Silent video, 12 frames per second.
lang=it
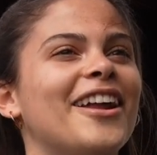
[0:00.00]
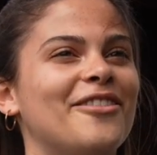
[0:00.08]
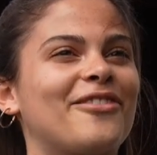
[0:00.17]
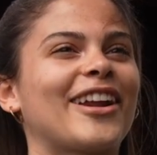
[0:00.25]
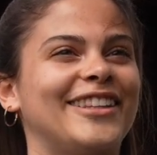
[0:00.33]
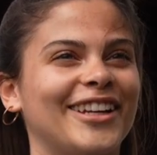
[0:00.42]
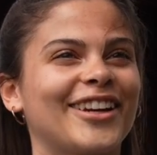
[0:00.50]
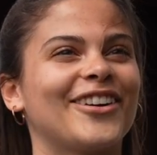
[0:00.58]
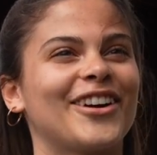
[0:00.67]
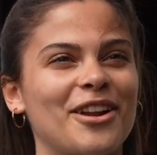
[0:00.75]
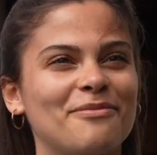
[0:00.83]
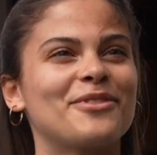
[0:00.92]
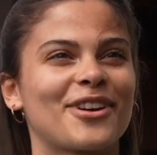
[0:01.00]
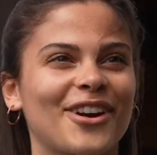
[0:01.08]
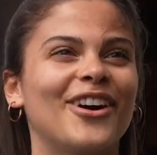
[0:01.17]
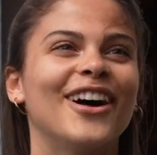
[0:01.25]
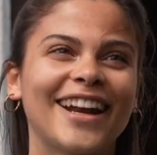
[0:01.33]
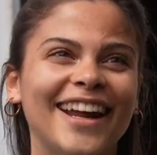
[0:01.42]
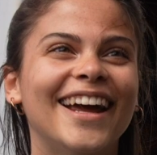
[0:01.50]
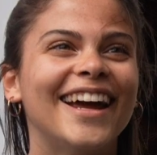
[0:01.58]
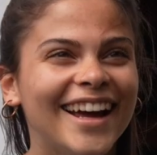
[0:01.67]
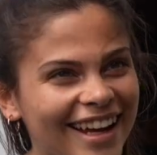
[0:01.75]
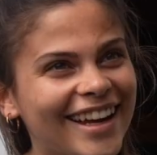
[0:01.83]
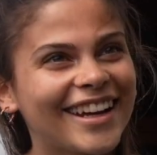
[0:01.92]
il fratellone
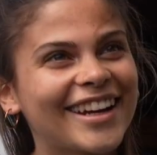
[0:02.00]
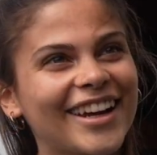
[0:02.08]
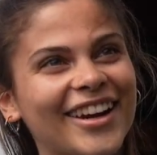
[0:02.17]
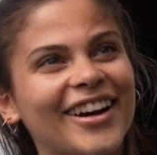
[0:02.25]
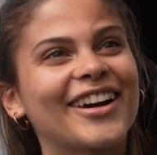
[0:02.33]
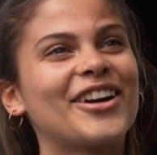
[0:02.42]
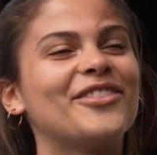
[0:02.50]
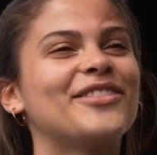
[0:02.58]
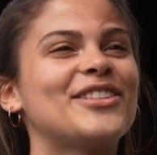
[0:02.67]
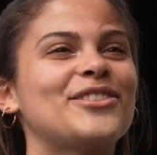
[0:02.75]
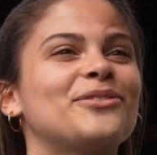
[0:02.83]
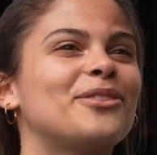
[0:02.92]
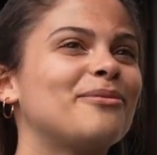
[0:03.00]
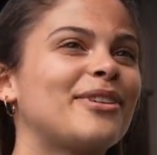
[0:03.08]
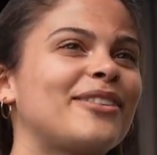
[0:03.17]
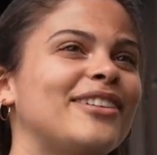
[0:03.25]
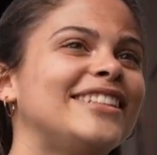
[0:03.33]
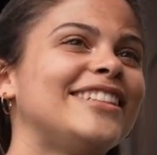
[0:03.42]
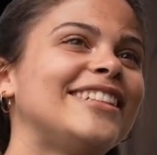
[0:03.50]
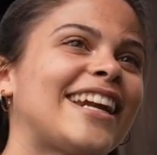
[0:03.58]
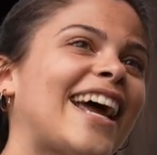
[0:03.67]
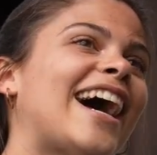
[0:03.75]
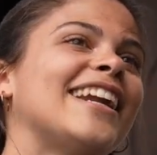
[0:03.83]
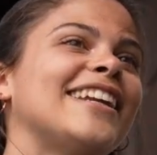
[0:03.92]
burlone che, ho, che ho vissuto per
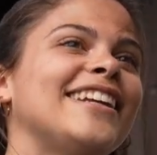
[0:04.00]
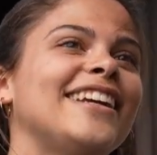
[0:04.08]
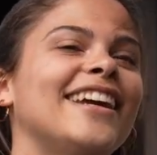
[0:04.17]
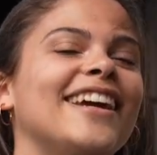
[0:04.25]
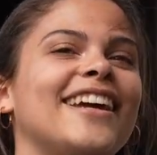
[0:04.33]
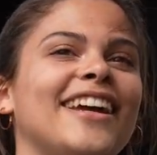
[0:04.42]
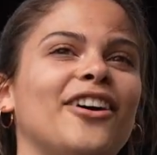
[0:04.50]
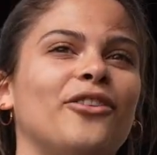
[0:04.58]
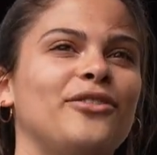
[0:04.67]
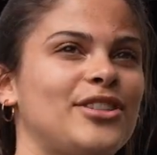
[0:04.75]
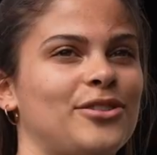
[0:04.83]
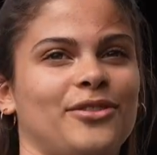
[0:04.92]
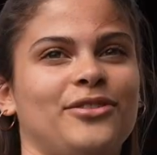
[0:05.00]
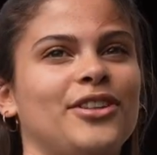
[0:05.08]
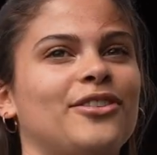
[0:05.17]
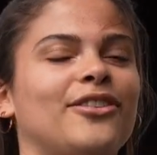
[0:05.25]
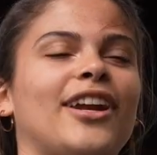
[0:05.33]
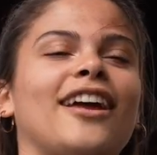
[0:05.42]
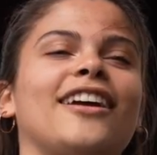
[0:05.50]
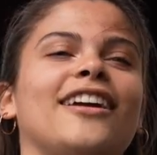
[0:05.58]
23 anni e che ho visto finora e